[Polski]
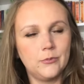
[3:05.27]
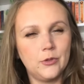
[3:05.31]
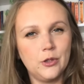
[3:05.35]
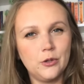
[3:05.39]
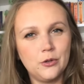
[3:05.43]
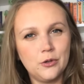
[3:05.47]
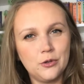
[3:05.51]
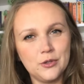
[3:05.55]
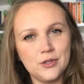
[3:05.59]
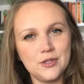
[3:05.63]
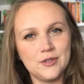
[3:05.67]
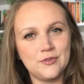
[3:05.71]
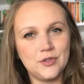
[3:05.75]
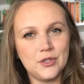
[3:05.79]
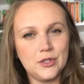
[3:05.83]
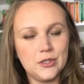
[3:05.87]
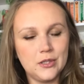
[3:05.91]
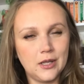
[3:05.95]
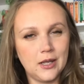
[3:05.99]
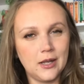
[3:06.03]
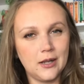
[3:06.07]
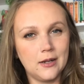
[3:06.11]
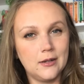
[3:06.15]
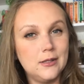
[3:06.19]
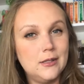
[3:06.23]
tylko to jest właśnie
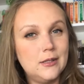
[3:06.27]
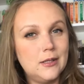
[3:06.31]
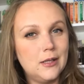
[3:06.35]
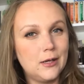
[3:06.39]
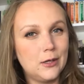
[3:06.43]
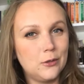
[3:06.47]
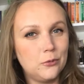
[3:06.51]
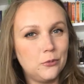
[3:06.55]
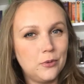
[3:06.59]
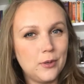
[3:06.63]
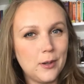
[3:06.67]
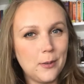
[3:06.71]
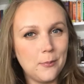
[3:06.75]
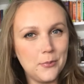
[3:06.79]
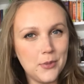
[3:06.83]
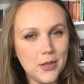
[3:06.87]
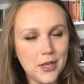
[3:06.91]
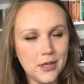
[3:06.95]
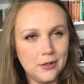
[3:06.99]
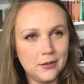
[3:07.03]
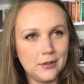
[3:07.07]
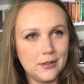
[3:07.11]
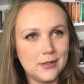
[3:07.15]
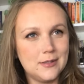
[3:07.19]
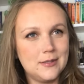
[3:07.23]
taka literatura
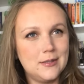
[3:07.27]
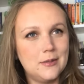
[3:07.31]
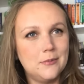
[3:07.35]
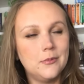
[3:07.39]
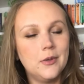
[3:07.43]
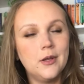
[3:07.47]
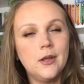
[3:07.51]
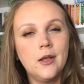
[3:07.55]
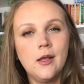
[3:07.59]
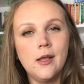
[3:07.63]
piękna z tym